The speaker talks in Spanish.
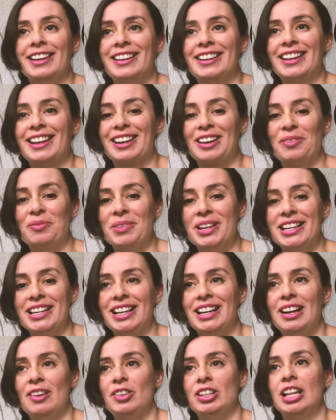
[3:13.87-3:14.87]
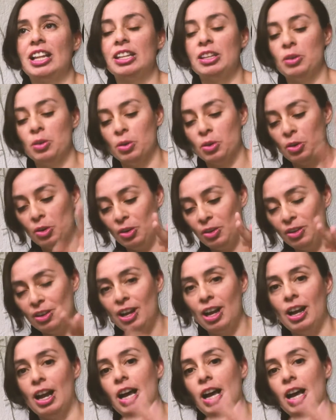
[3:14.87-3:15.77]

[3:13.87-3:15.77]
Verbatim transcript: que de repente la vida dijo, no,